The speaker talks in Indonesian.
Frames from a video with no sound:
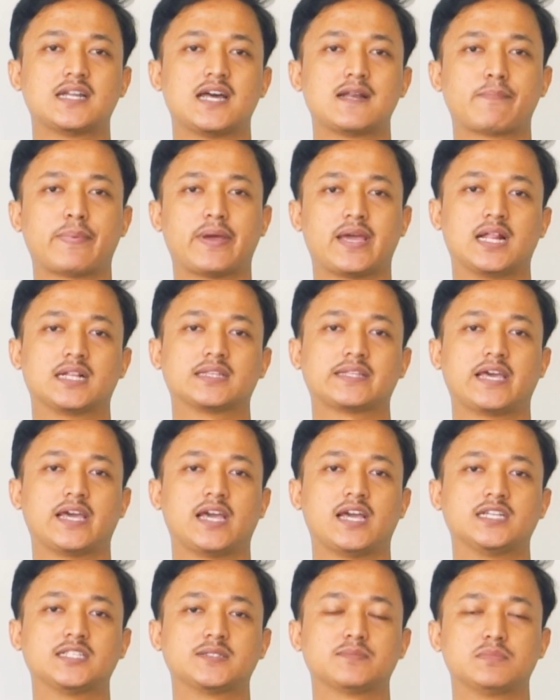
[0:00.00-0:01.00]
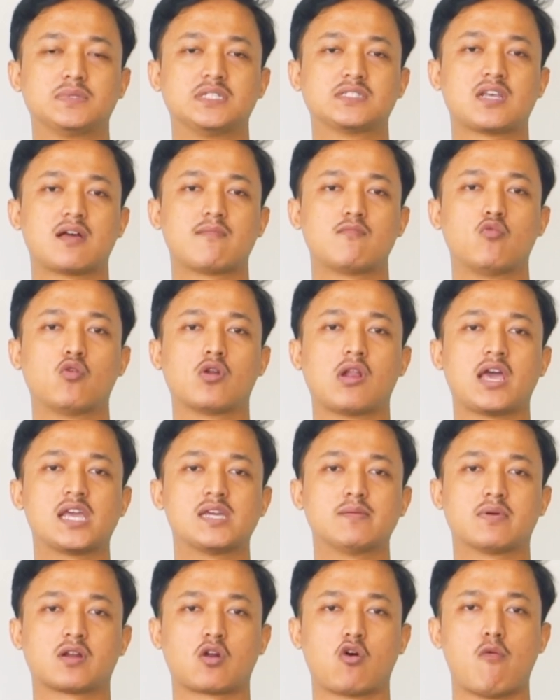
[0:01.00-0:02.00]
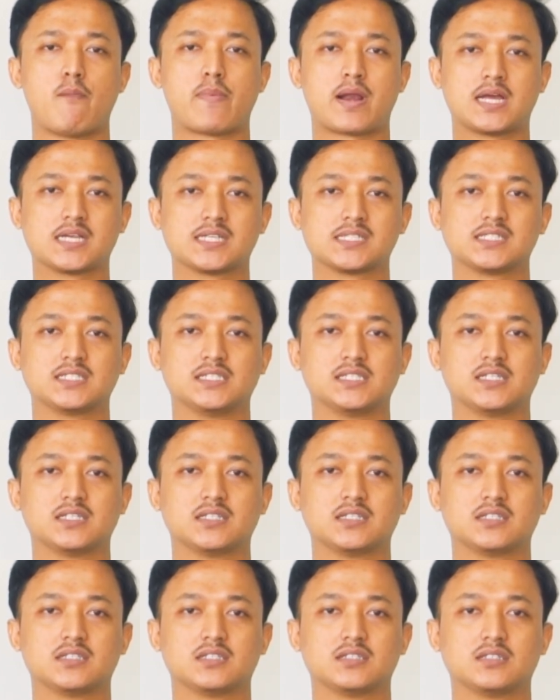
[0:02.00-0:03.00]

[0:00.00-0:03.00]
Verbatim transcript: dan PLTS bisa mulai beroperasi.